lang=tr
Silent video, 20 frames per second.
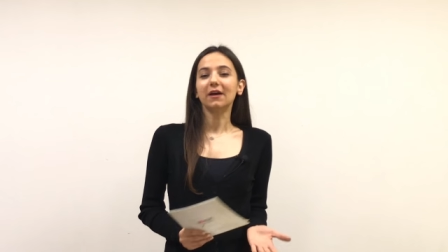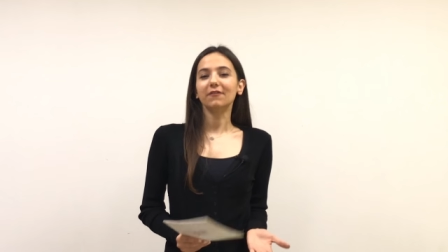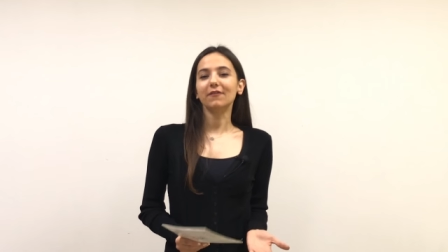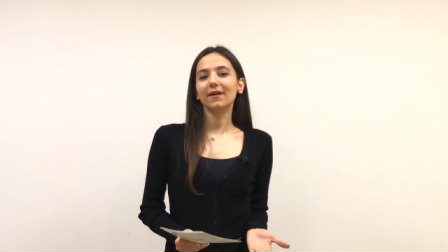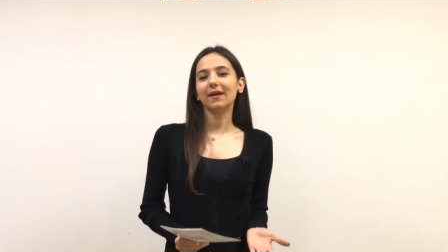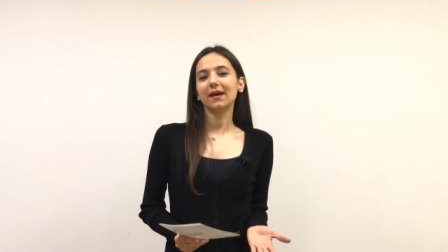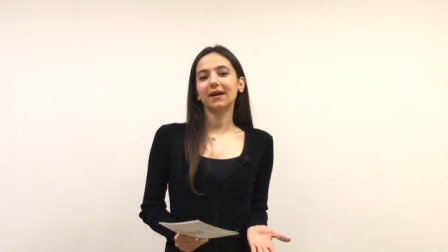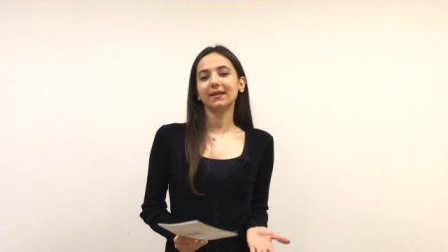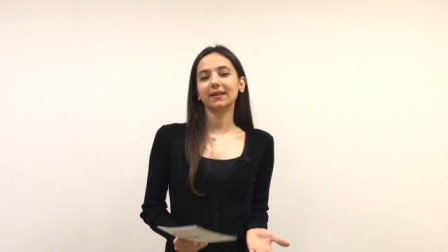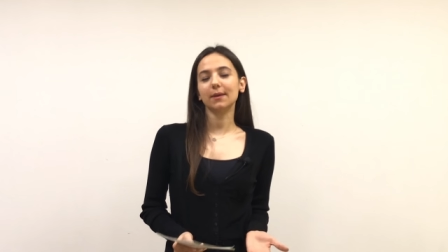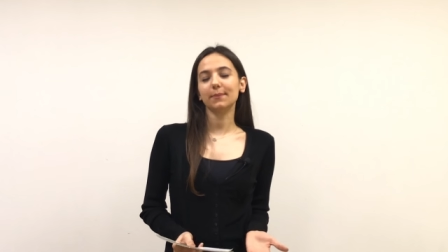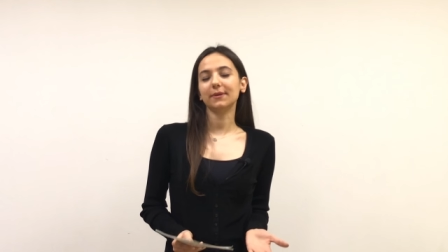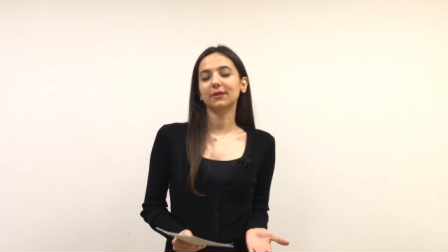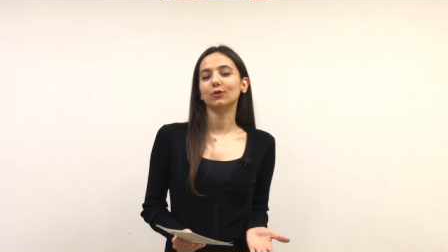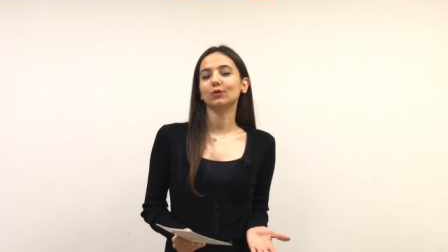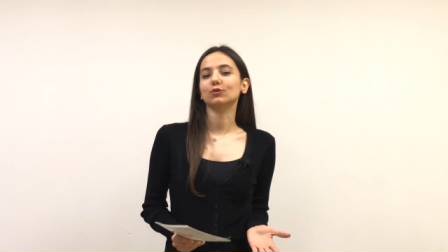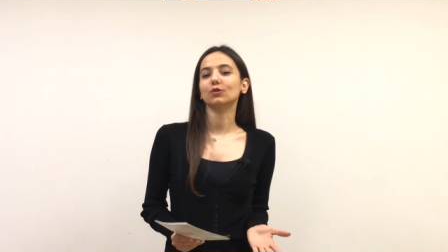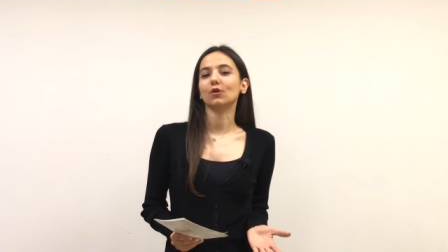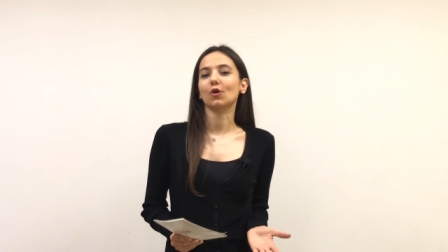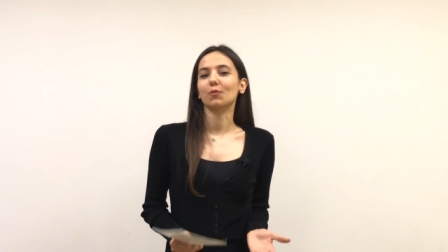veya
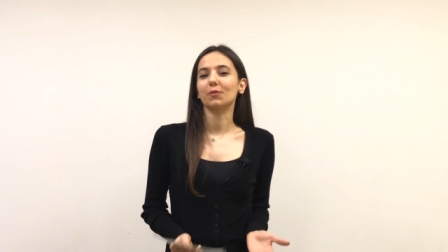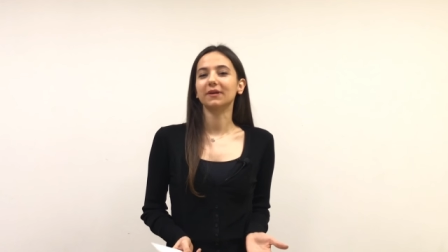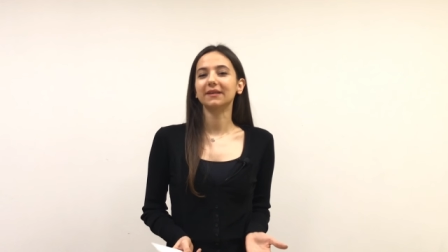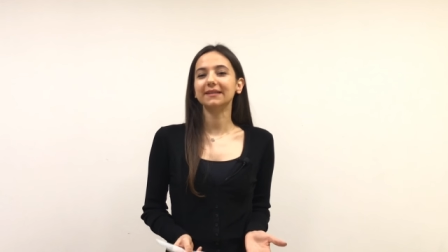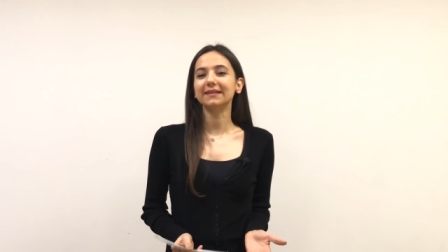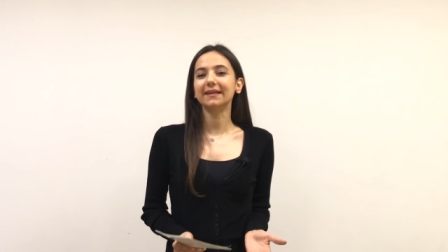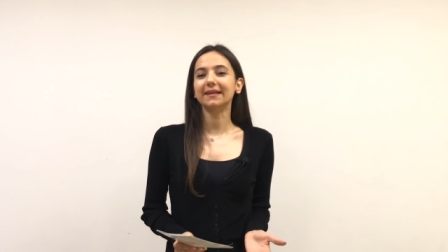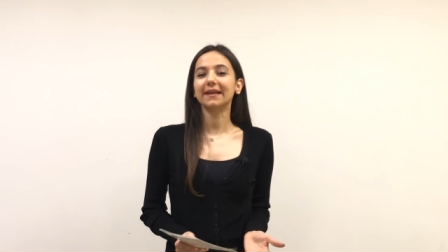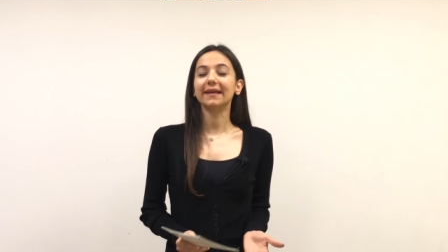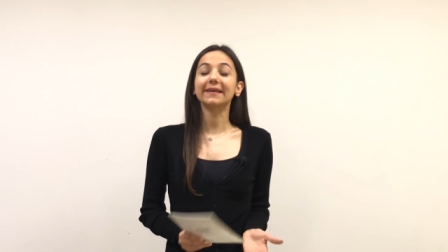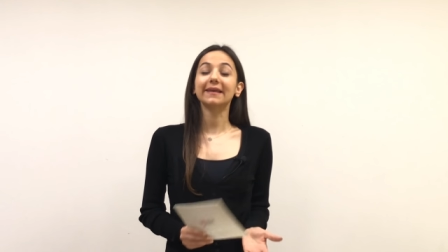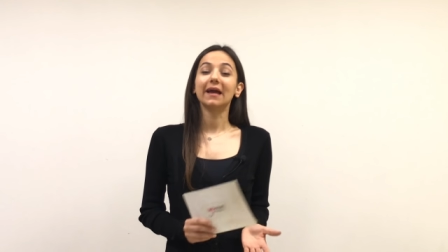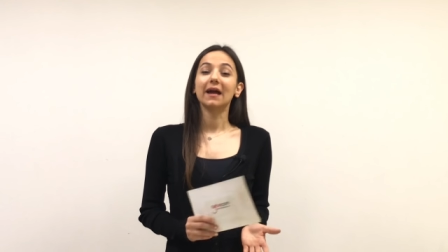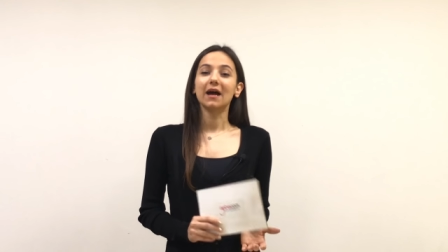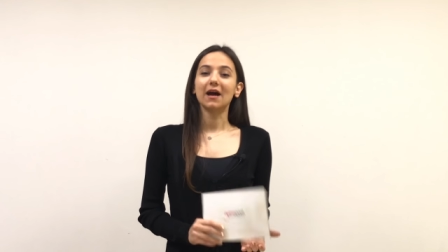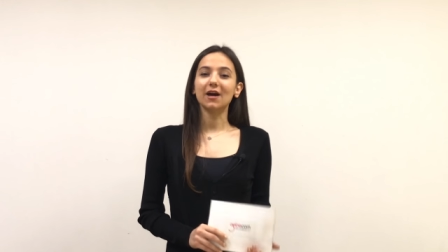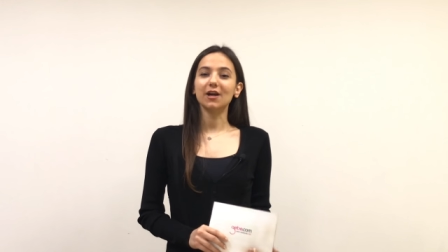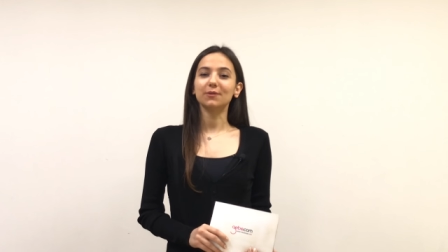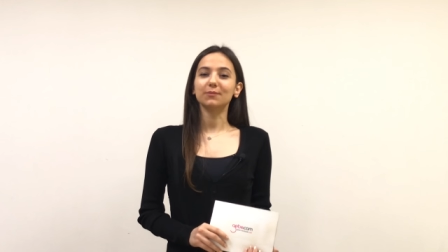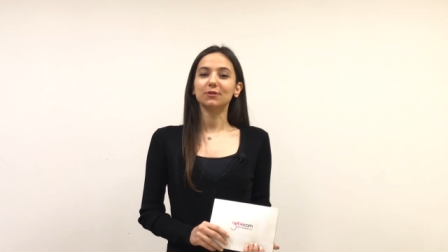gebe.com'a girerek
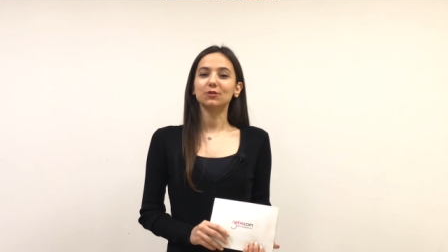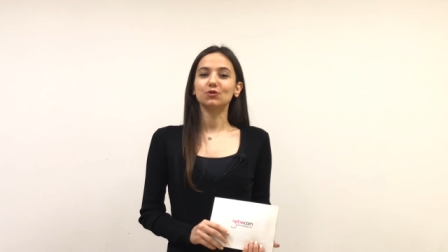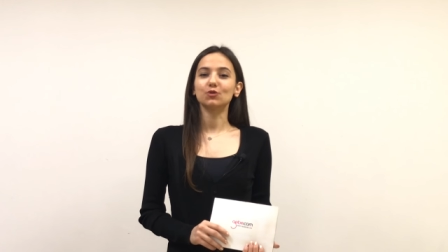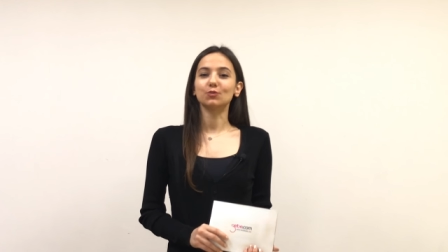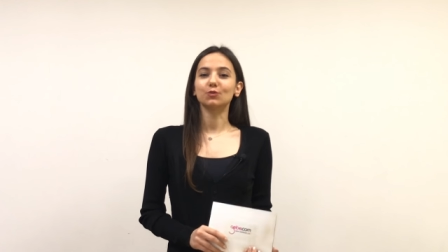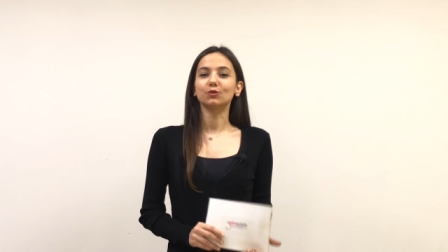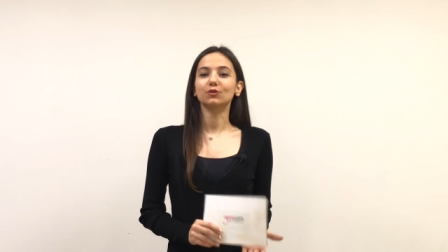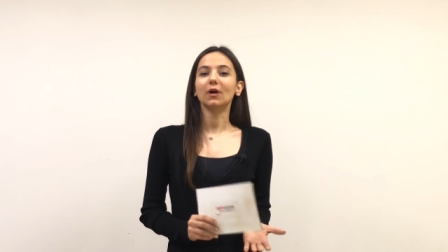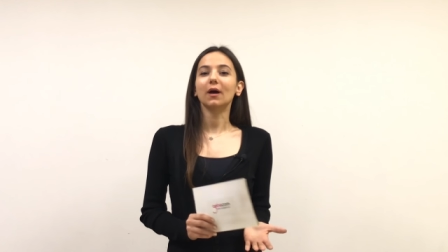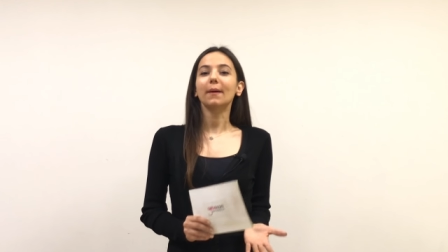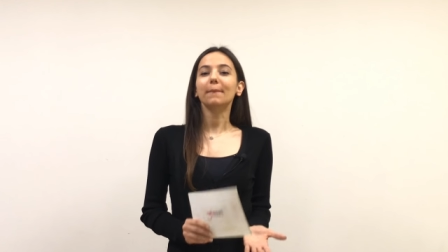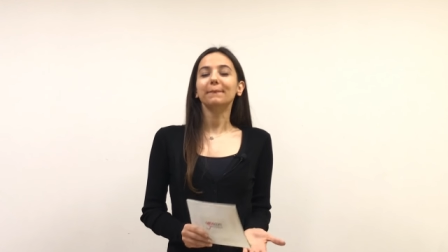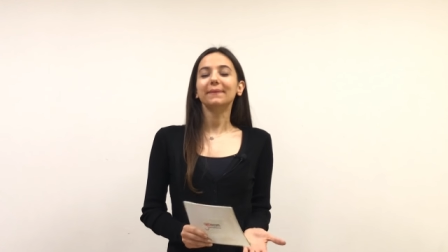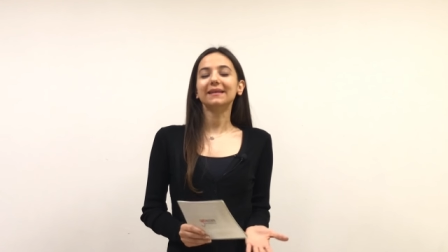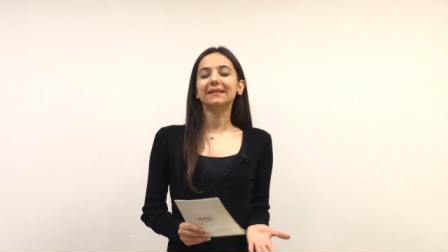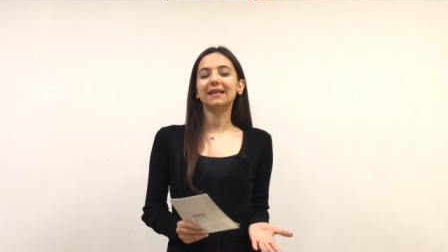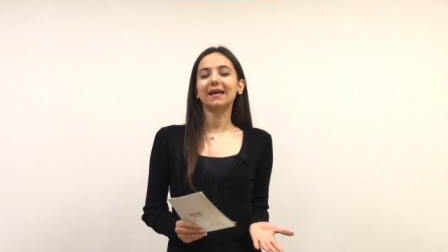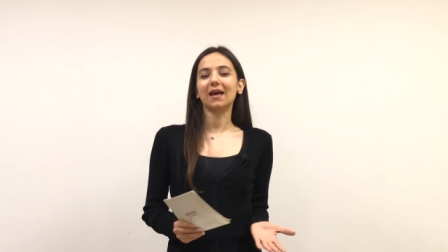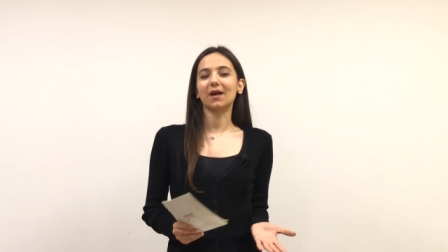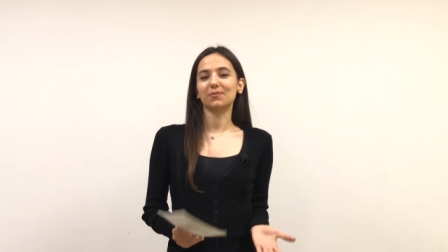arama çubuğuna
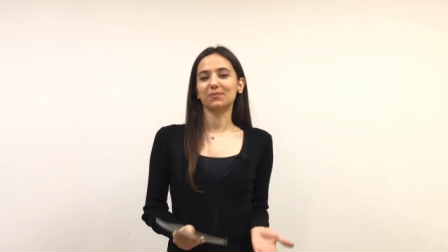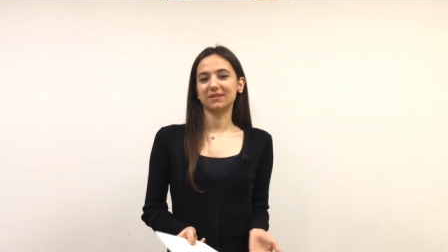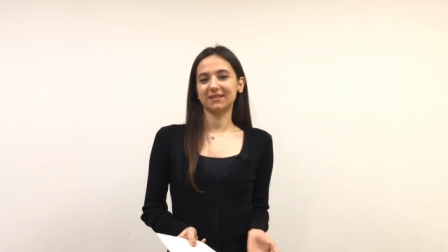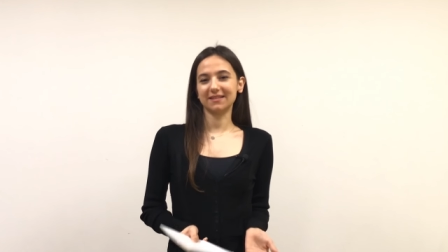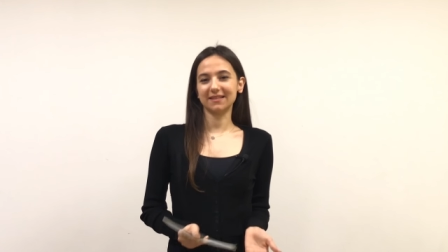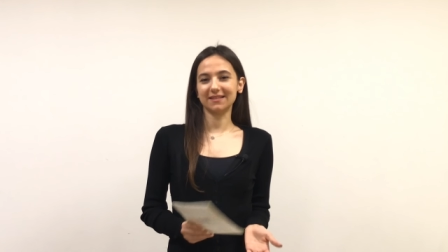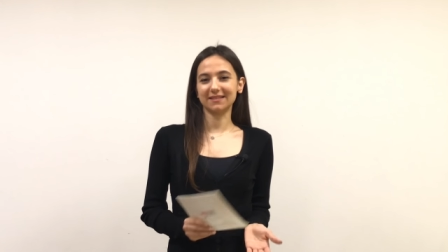mide yanması